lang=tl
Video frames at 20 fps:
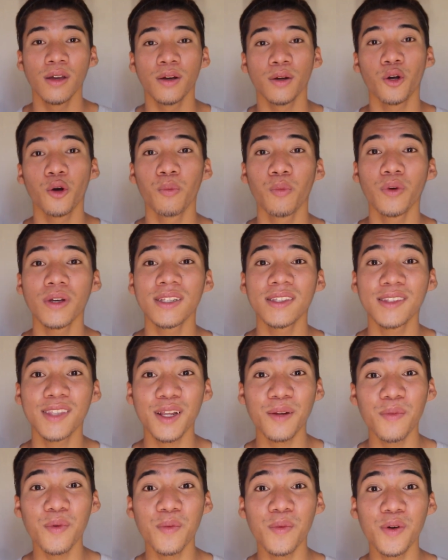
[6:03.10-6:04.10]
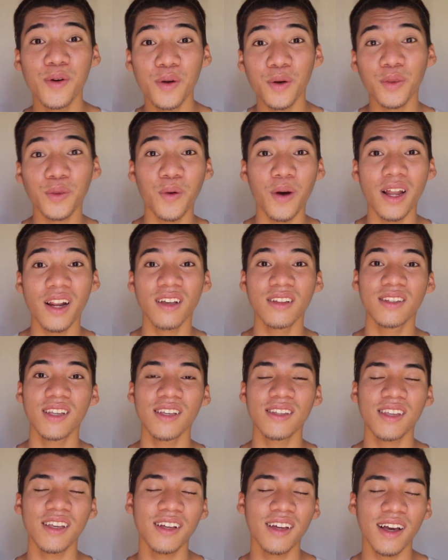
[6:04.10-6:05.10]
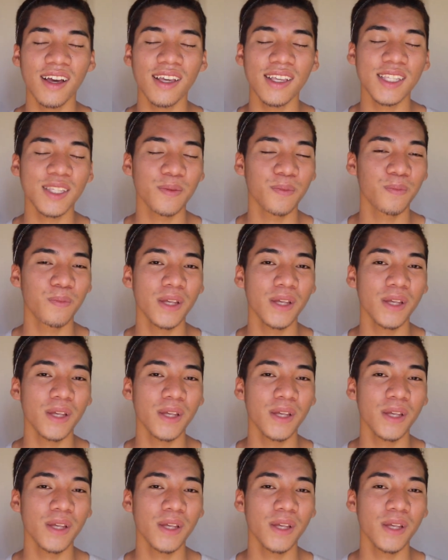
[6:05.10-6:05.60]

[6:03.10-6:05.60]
kung master mo muluto anang sisig guys,